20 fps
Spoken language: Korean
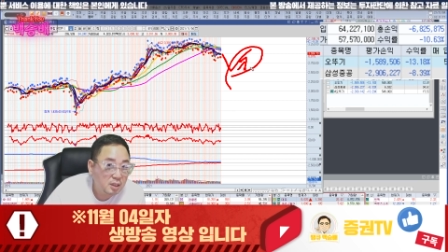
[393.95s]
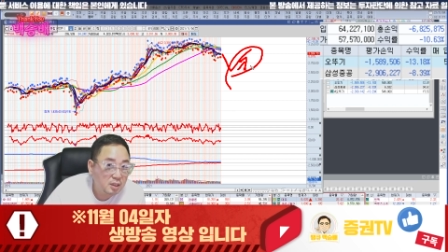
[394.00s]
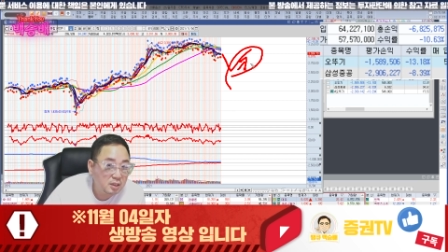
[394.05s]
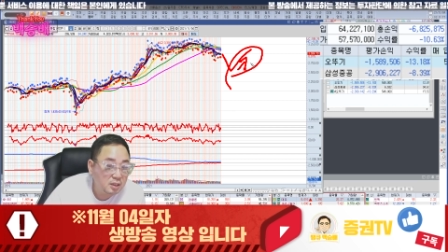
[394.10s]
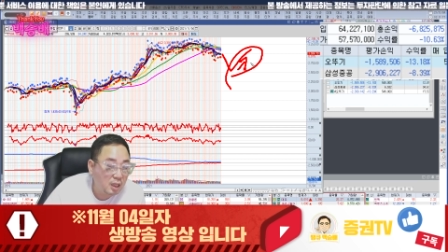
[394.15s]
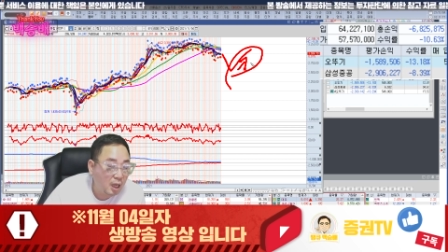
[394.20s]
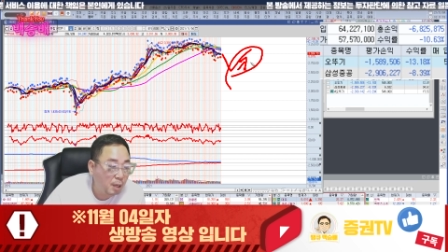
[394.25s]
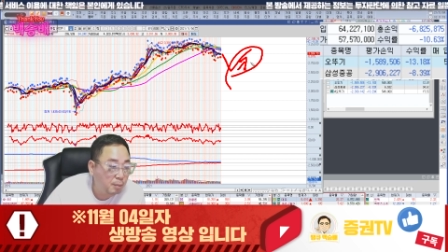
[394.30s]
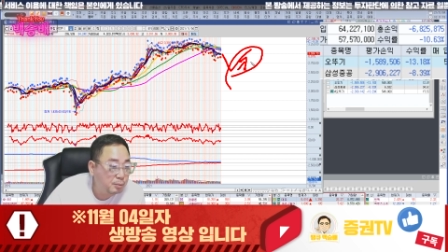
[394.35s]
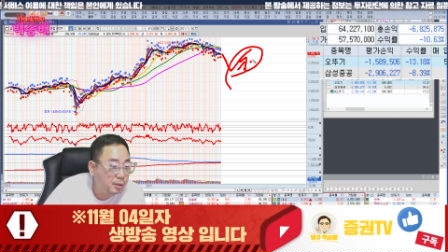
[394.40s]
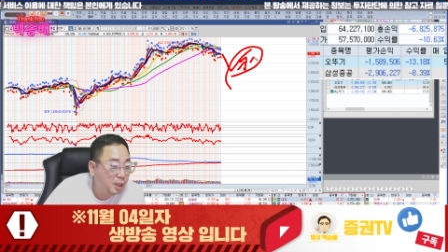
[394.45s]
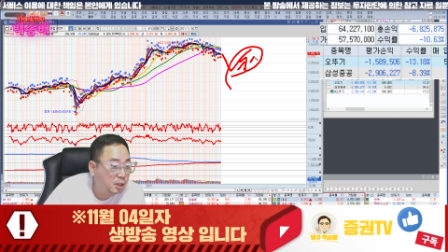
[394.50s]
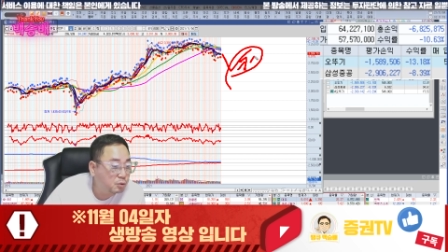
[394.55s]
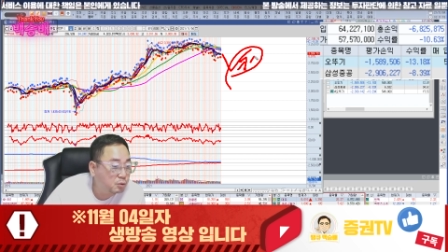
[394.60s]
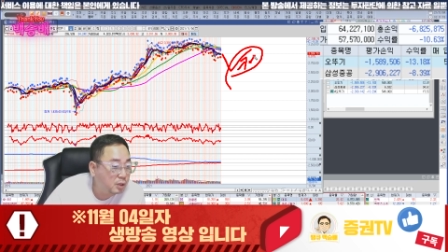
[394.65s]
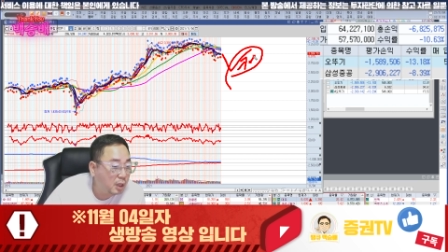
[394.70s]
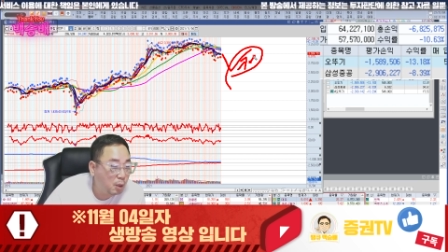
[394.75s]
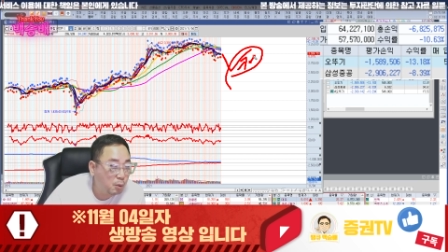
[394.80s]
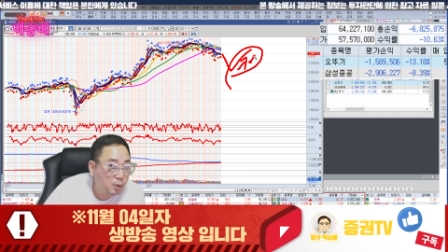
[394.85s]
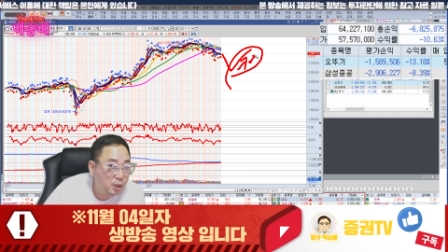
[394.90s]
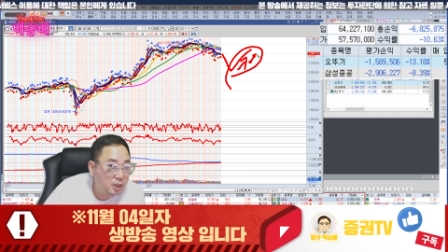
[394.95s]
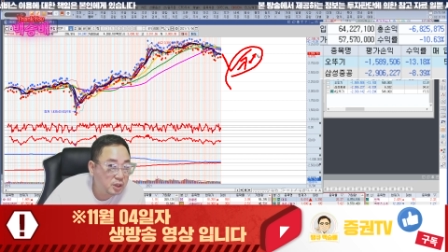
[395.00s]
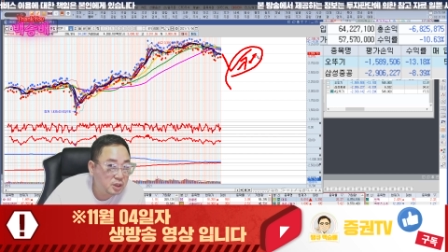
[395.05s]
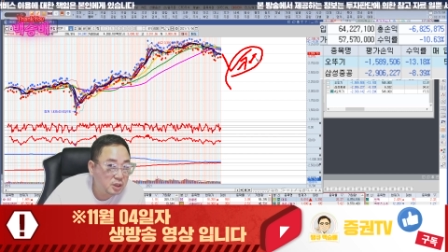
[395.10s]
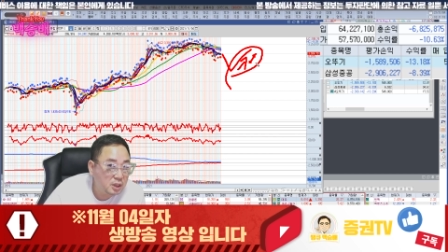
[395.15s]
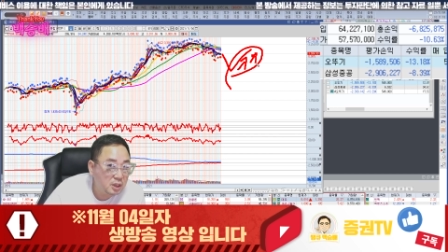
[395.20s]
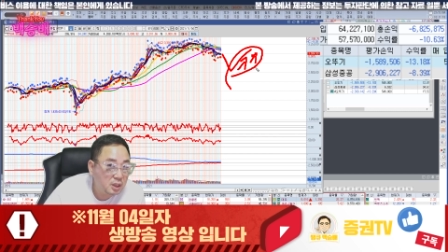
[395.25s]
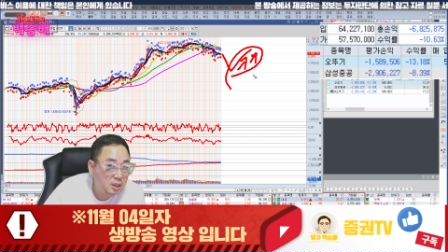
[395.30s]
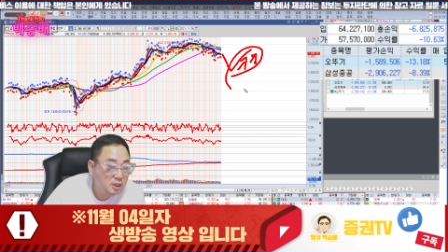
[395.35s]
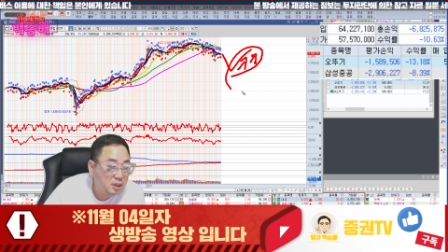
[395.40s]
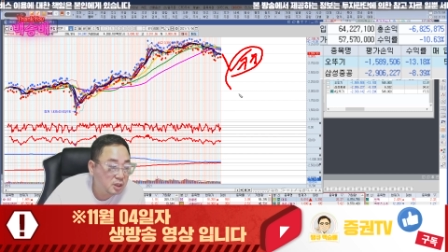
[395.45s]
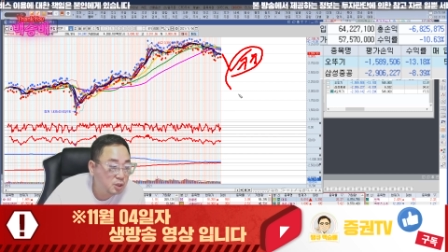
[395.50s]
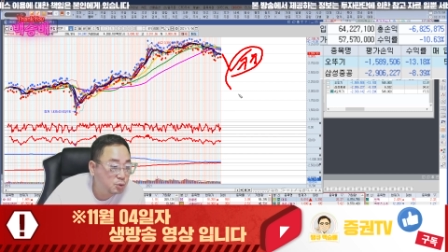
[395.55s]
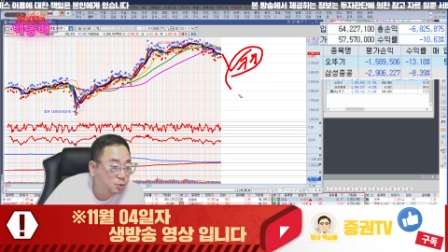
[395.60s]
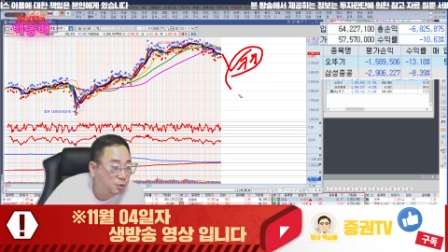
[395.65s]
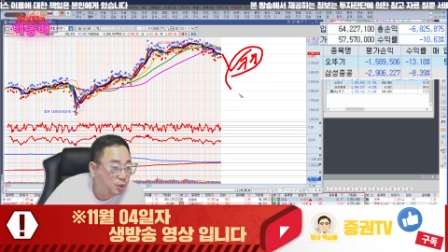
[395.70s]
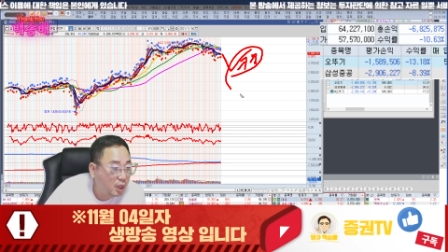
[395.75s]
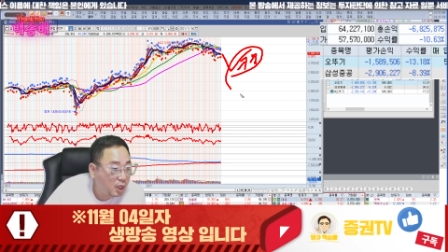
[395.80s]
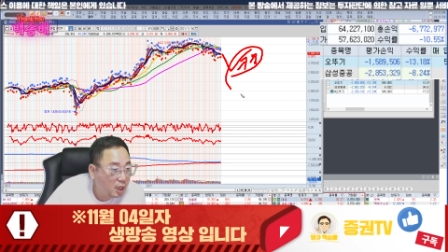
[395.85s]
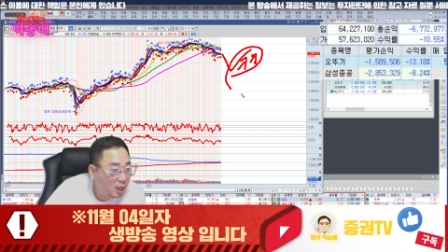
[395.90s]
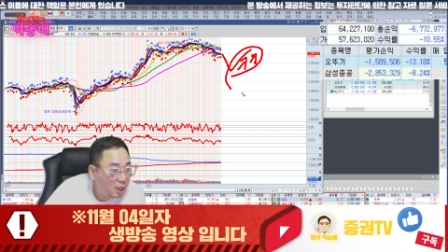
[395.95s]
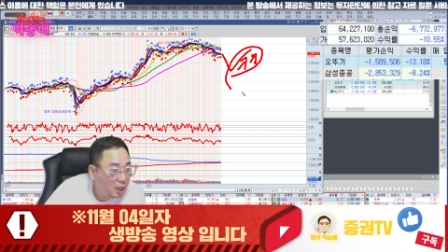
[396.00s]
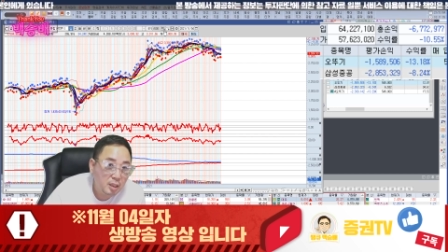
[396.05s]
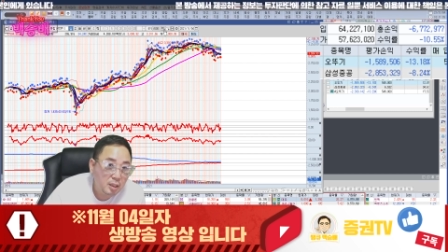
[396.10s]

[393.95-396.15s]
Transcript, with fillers: 그 다음날도 나오겠지. 지수가.